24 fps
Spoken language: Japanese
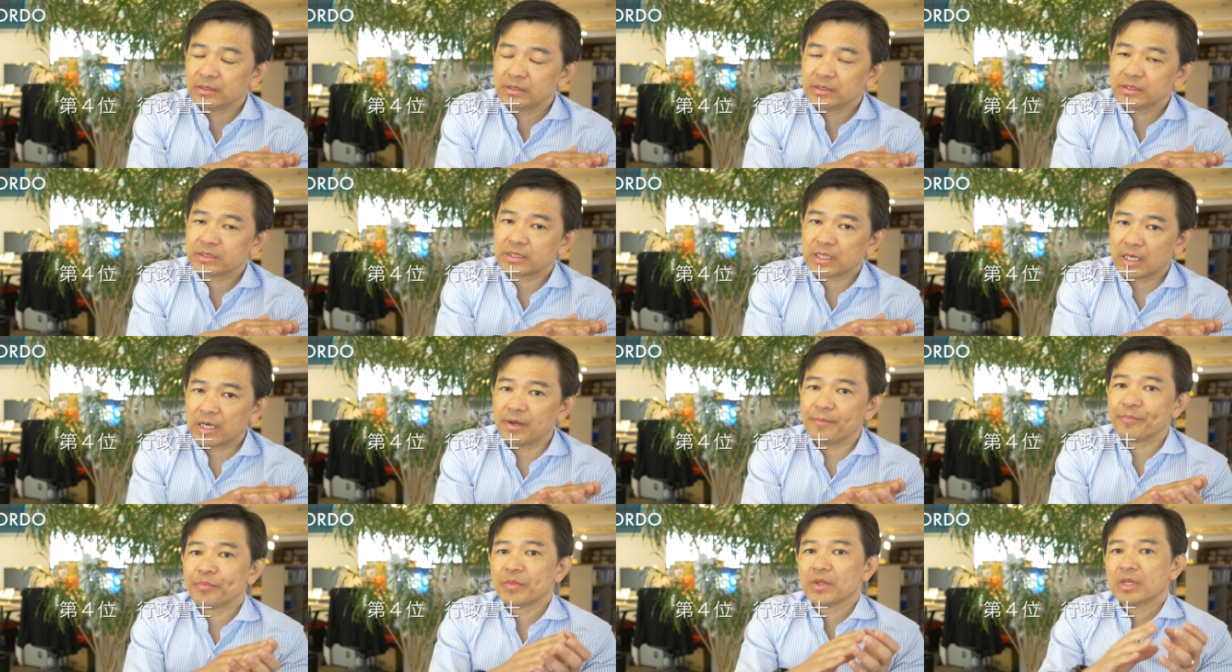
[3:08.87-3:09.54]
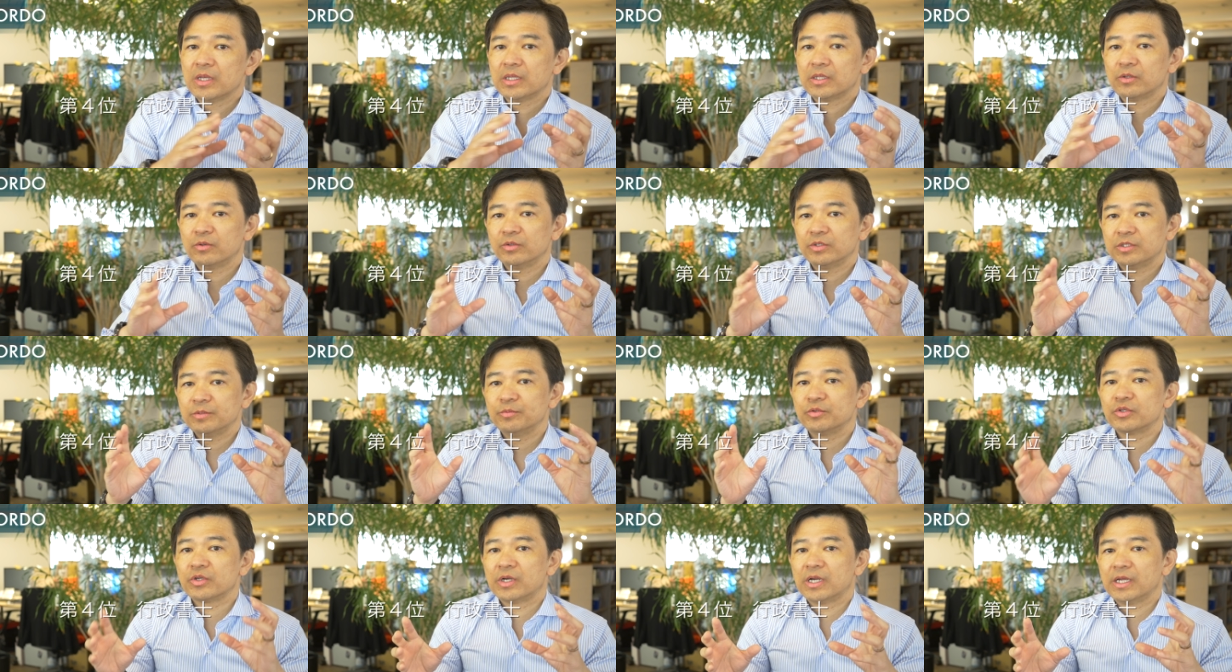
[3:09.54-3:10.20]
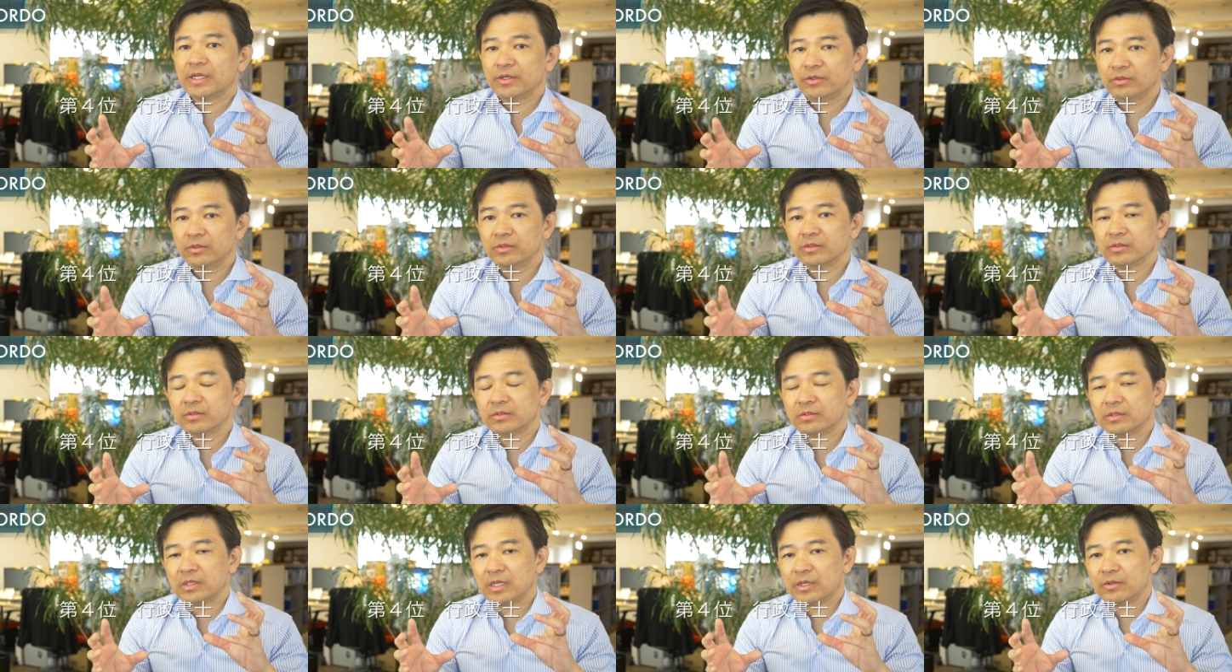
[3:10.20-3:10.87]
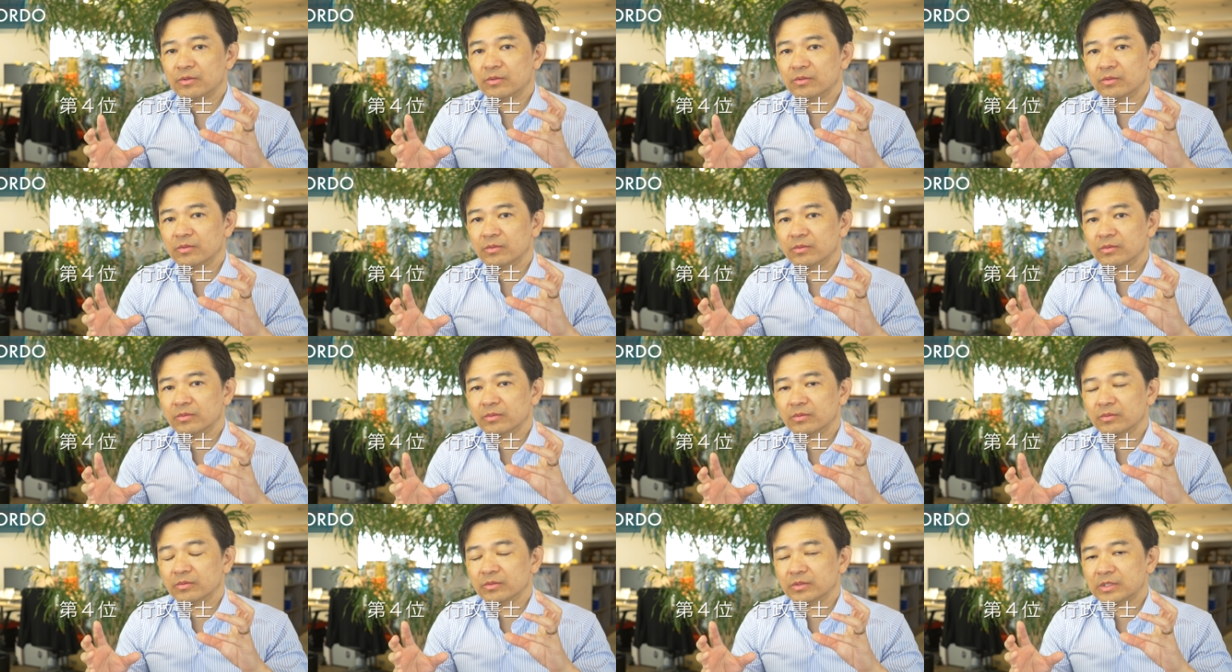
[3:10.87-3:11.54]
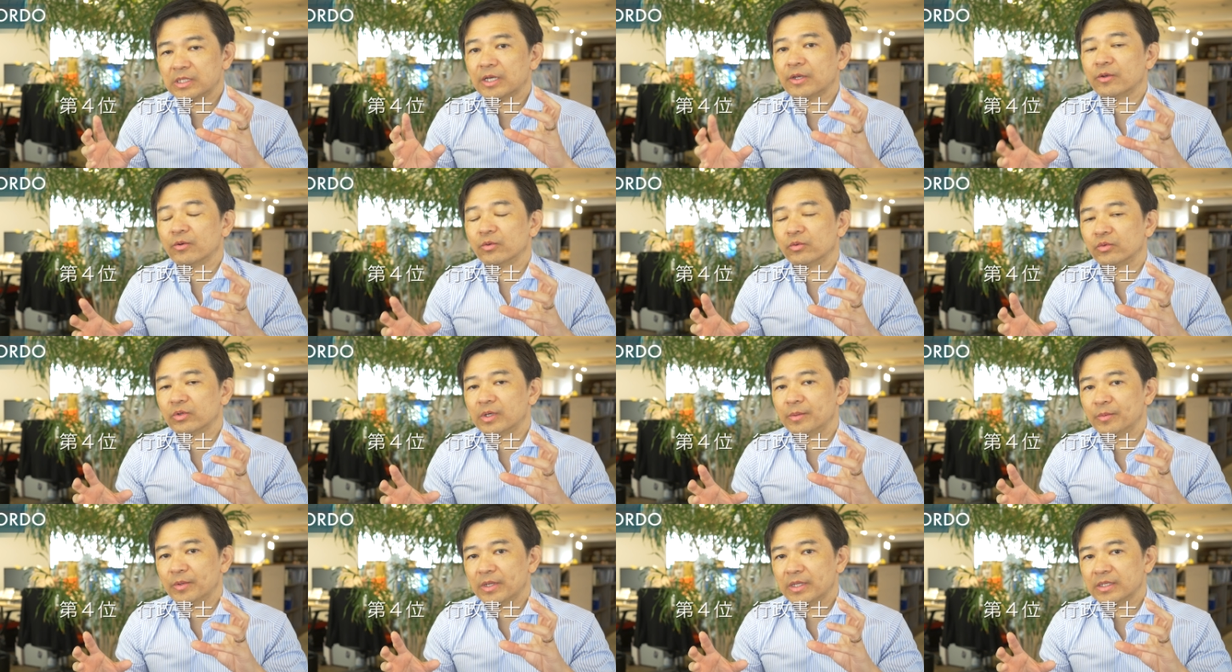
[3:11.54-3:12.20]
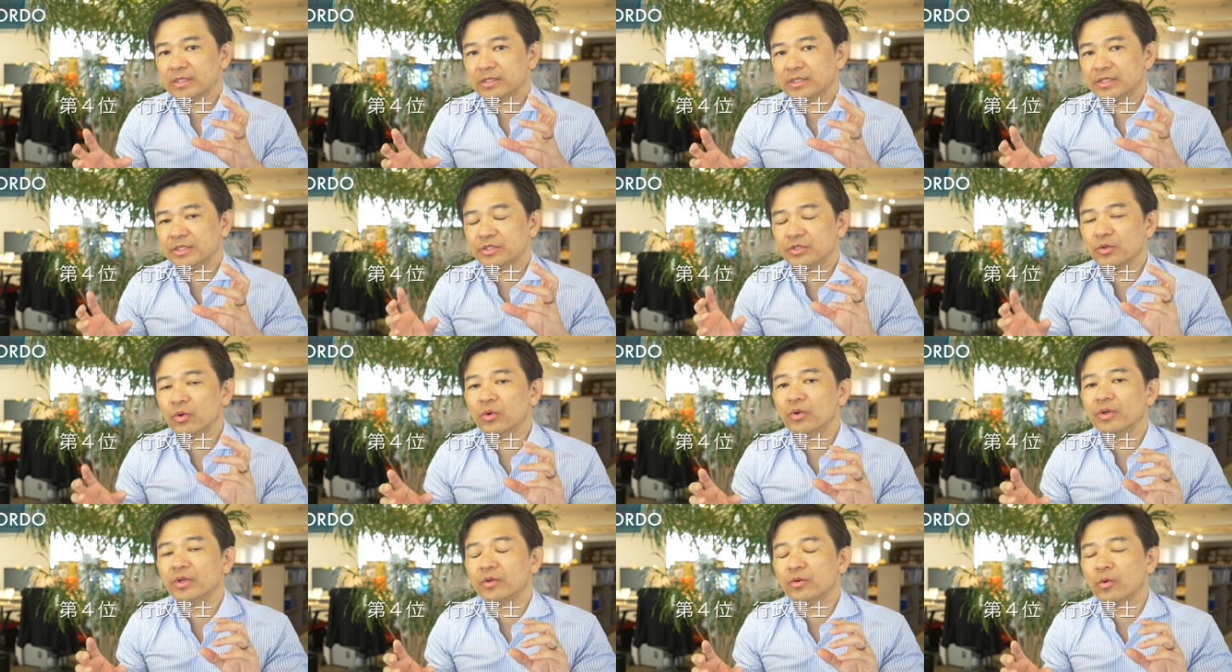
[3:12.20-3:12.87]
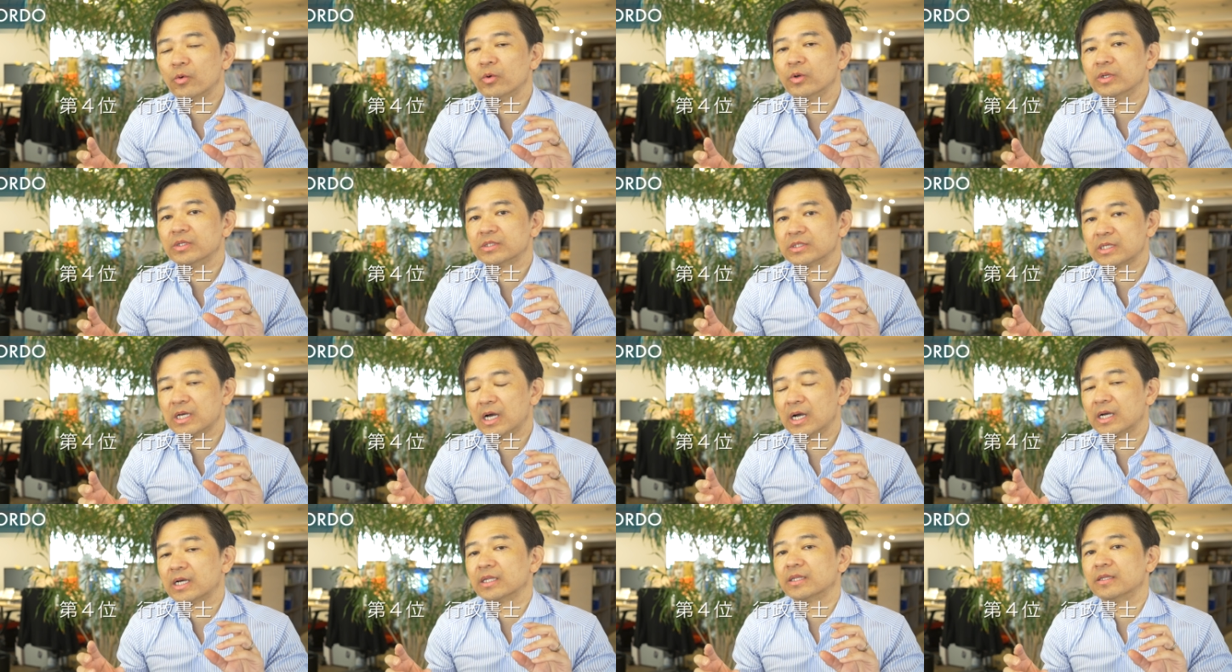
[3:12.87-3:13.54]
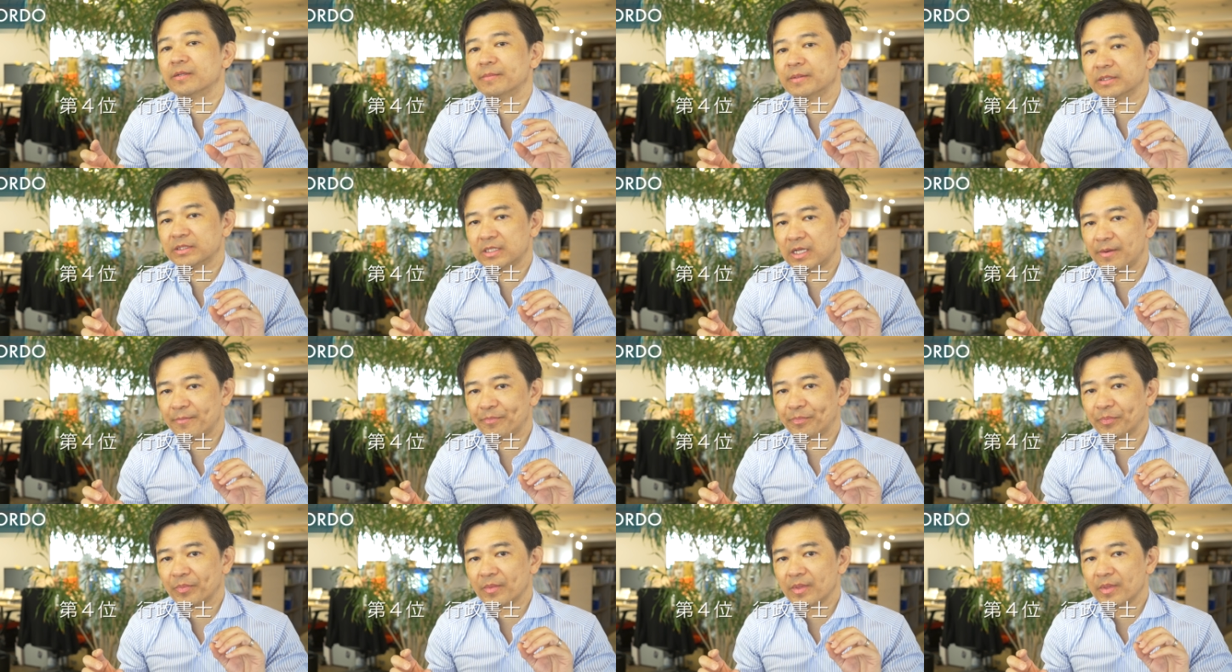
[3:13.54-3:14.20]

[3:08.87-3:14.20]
ですからその事務所内のあの作業とかもね非常に効率がを図ってました